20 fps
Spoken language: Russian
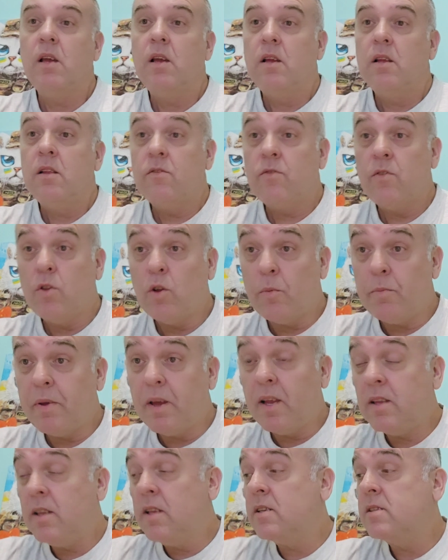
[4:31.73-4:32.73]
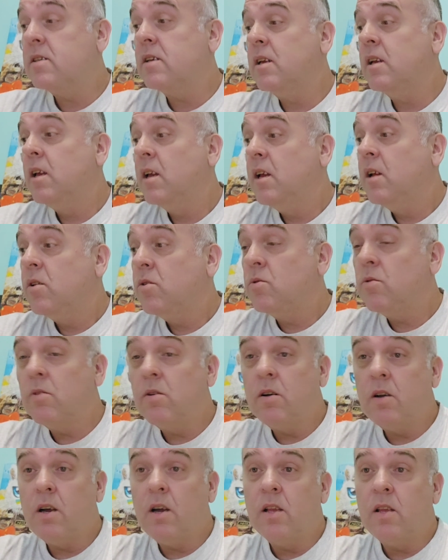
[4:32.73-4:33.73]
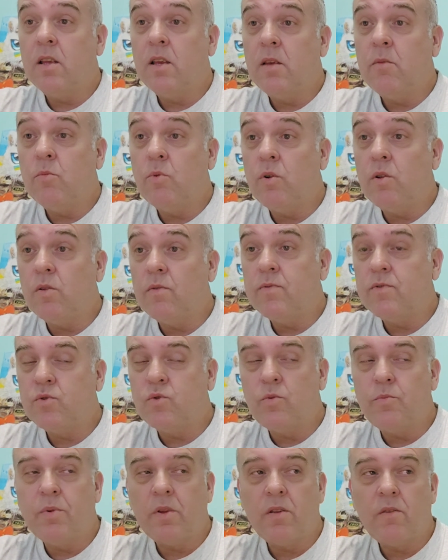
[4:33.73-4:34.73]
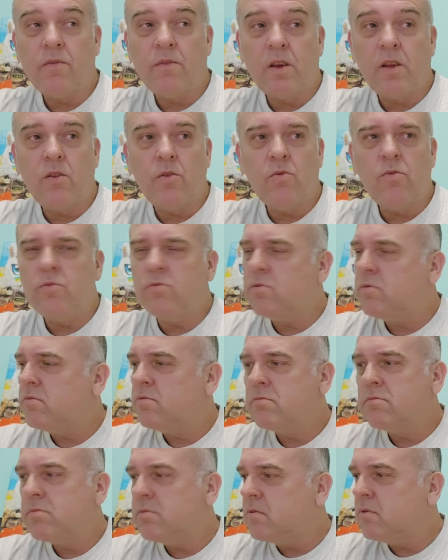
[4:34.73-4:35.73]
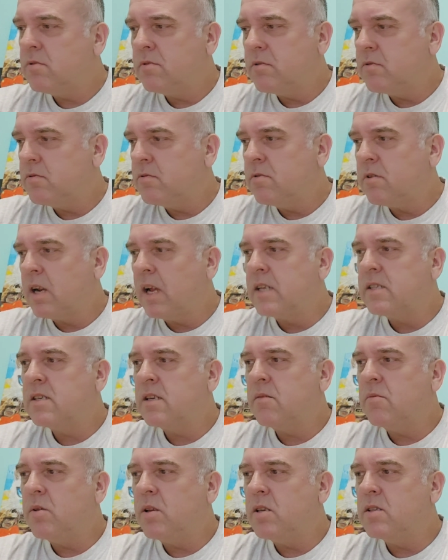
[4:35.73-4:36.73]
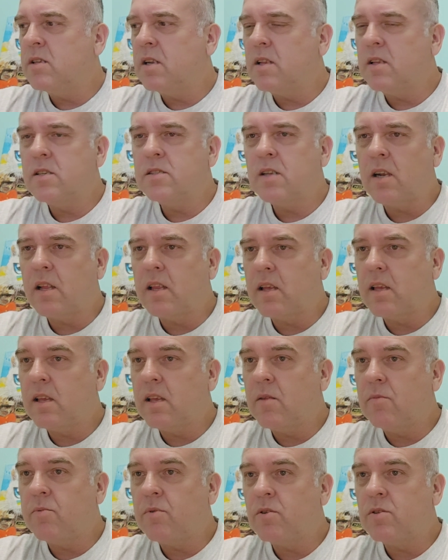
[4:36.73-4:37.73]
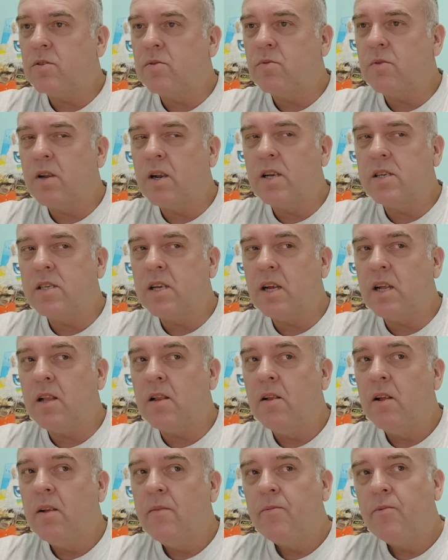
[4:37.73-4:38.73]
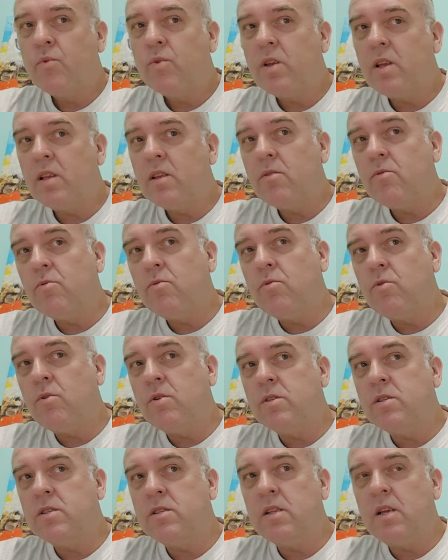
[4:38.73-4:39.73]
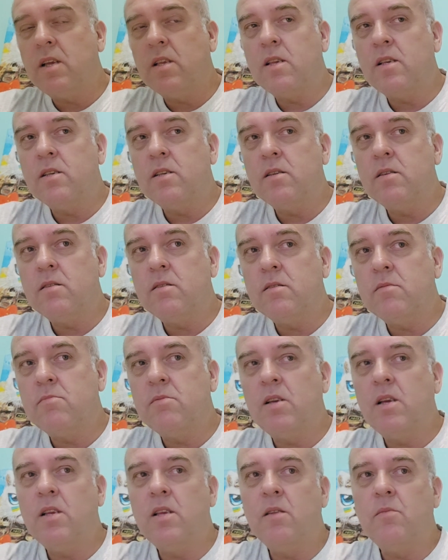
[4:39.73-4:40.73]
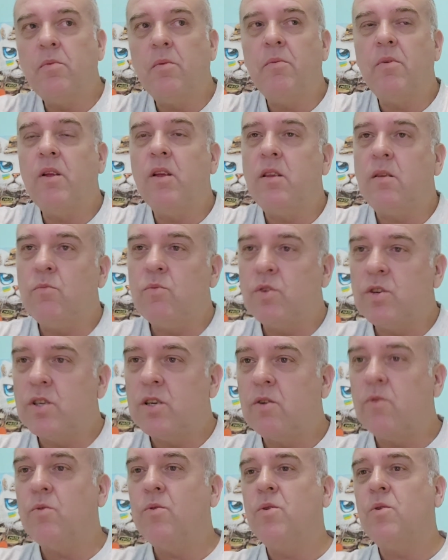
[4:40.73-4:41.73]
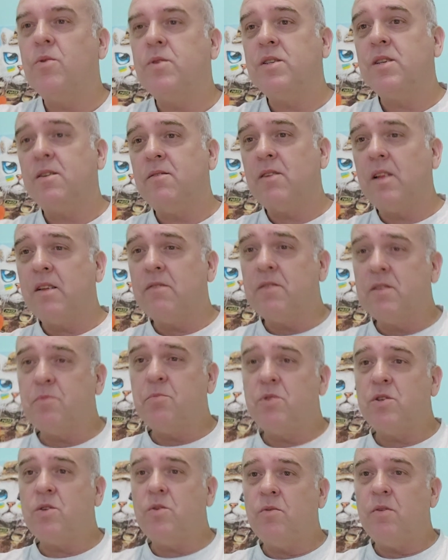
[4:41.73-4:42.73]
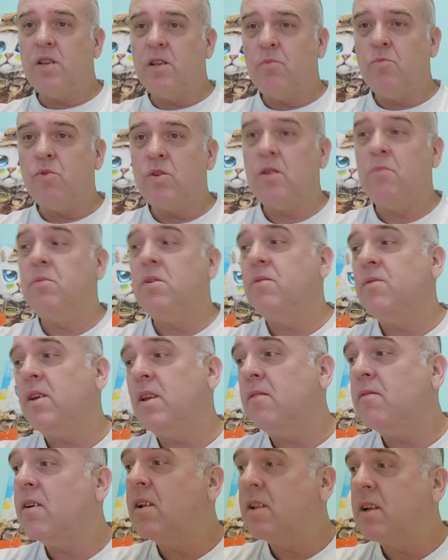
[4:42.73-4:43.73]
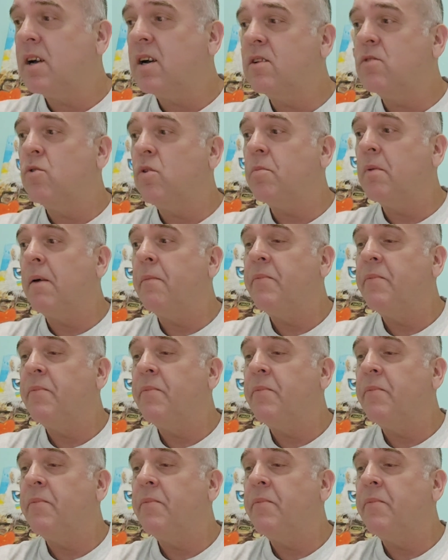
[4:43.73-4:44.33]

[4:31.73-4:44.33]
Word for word: до пятницы, то они, мол, вступят в войну, иранский министр иностранных дел просто угрожал, но ну, эти угрозы, знаете, э, мне они напоминают немножечко угрозы вот этого смешного Димона Медведева алкогнома